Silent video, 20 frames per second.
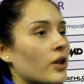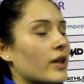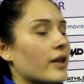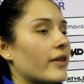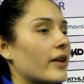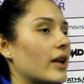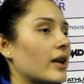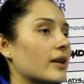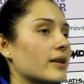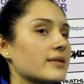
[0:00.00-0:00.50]

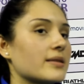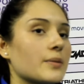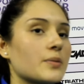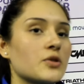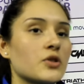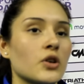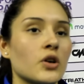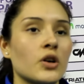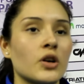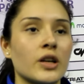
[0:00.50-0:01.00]
desde la
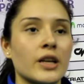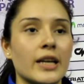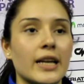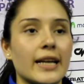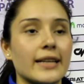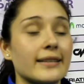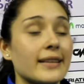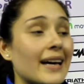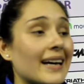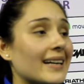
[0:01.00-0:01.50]
recepción, el
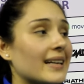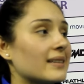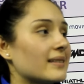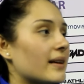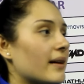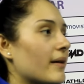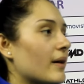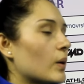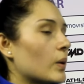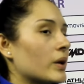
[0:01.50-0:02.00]
ataque, el
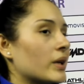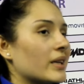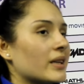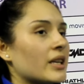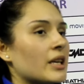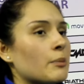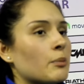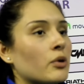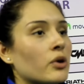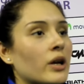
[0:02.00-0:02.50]
trabajo en
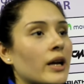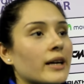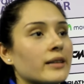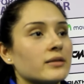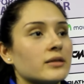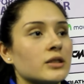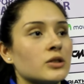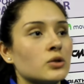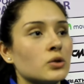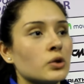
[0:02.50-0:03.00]
equipo, la
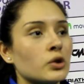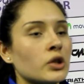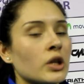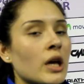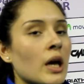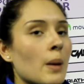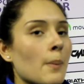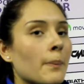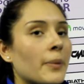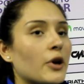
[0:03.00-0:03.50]
actitud,
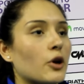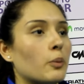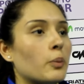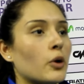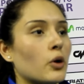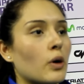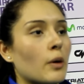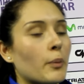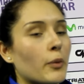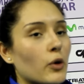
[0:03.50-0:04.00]
pero
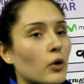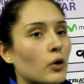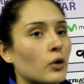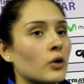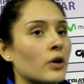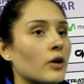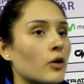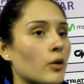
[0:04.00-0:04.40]
poco a poco.